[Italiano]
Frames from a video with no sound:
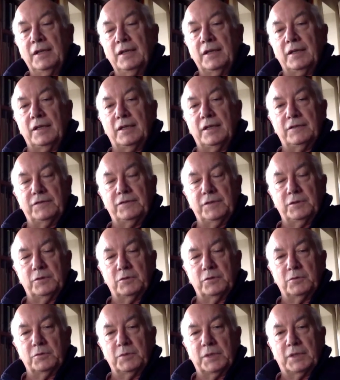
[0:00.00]
e di film
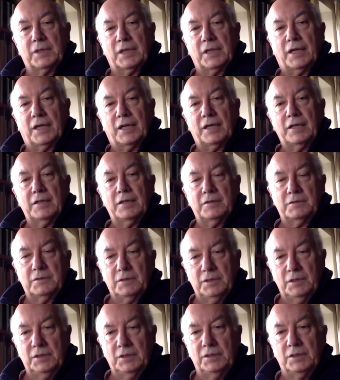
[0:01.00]
documentari
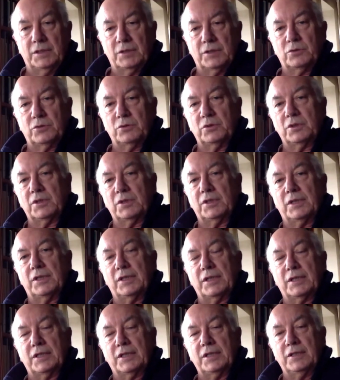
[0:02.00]
il direttore
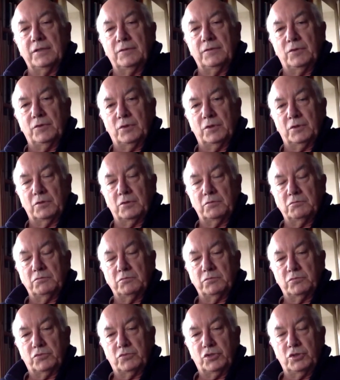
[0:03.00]
dell'archivio
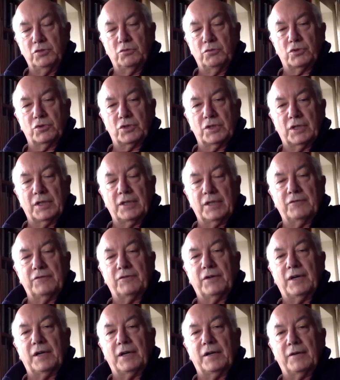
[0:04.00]
5-6 mm, anni
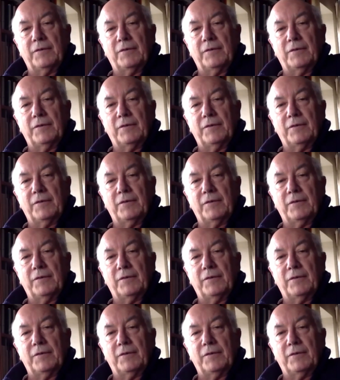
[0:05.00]
fa,